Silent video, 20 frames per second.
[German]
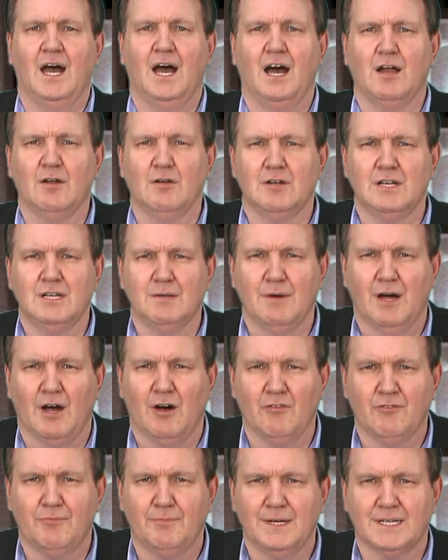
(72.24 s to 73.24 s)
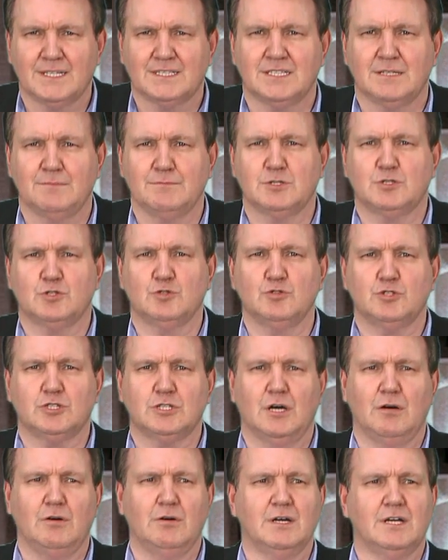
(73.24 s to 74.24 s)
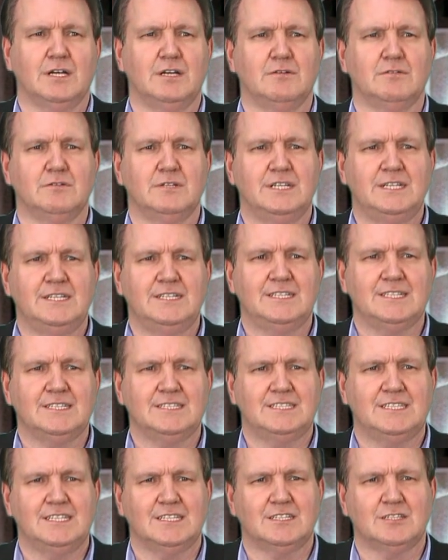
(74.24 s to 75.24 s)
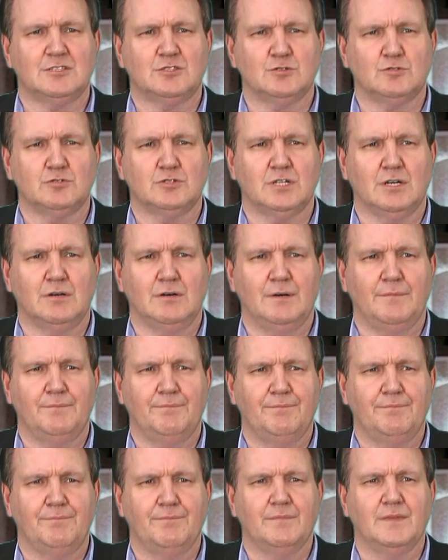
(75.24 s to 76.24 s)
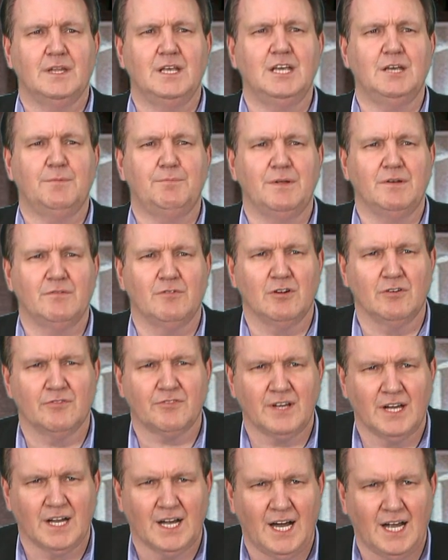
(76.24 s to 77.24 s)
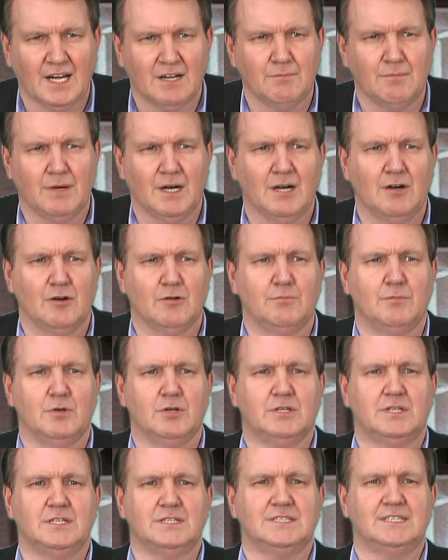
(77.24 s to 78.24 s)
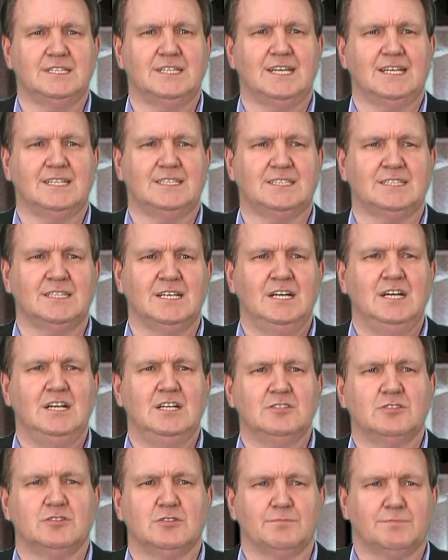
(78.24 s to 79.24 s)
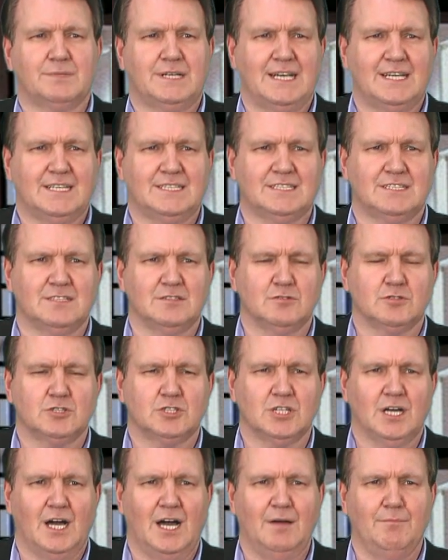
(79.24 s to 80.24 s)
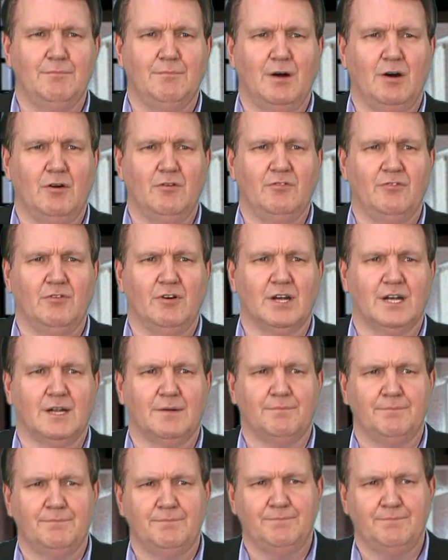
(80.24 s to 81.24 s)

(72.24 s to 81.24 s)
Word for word: Hallo liebe aufmerksame Zuschauerinnen und interessierte Zuschauer. Ich bin Wolfgang Rademacher und möchte Sie jetzt zum Texten und Schreiben auffordern.